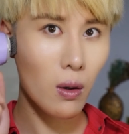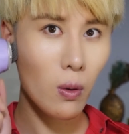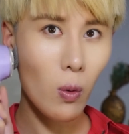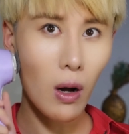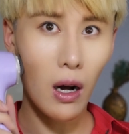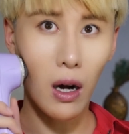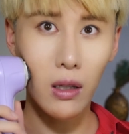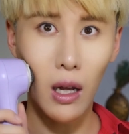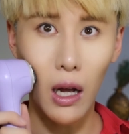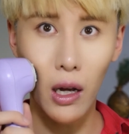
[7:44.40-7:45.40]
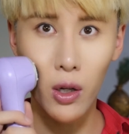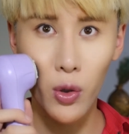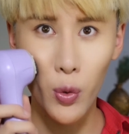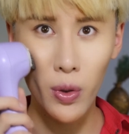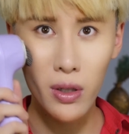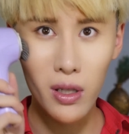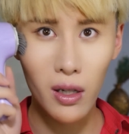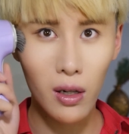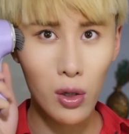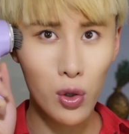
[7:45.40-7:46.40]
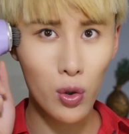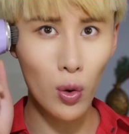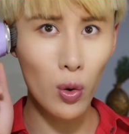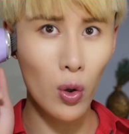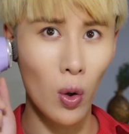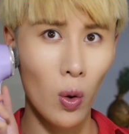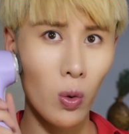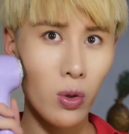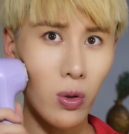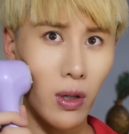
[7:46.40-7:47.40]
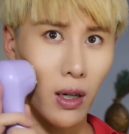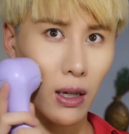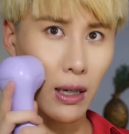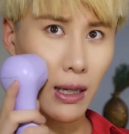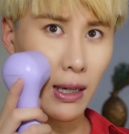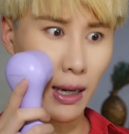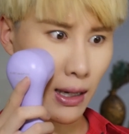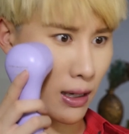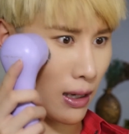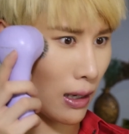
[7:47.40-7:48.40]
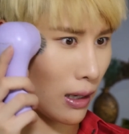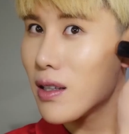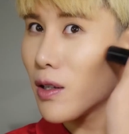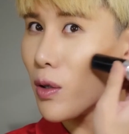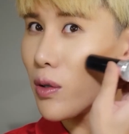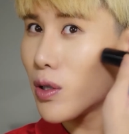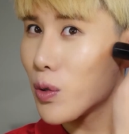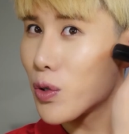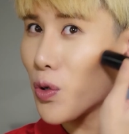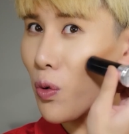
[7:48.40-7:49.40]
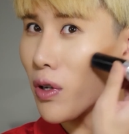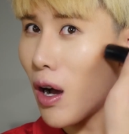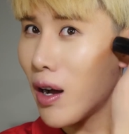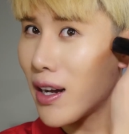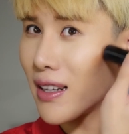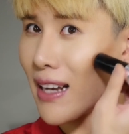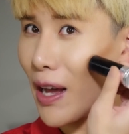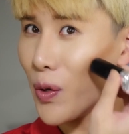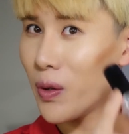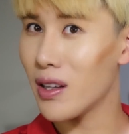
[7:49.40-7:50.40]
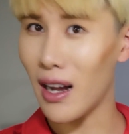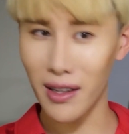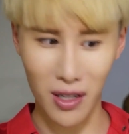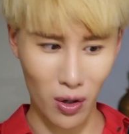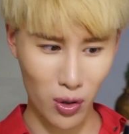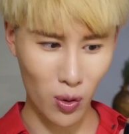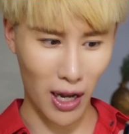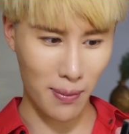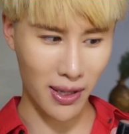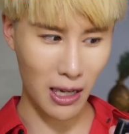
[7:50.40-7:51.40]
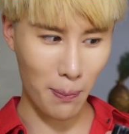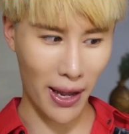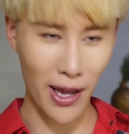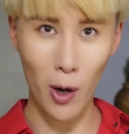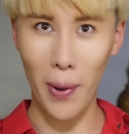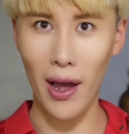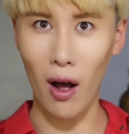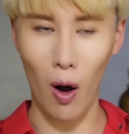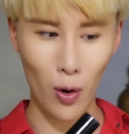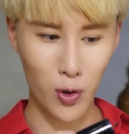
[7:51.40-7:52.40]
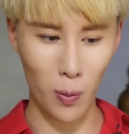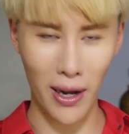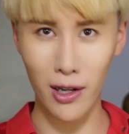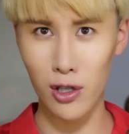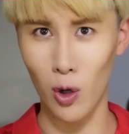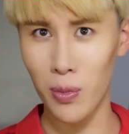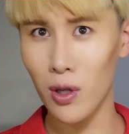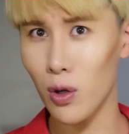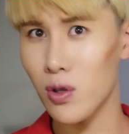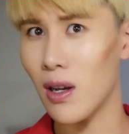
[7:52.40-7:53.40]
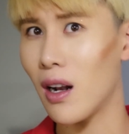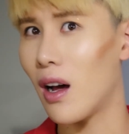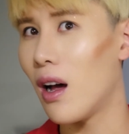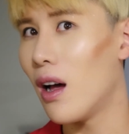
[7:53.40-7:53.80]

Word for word: 哇，它晕这个修容就很厉害了。这个这种修容膏很难晕的，你要是用海绵蛋拍，要拍好久，拍的手臂都酸了。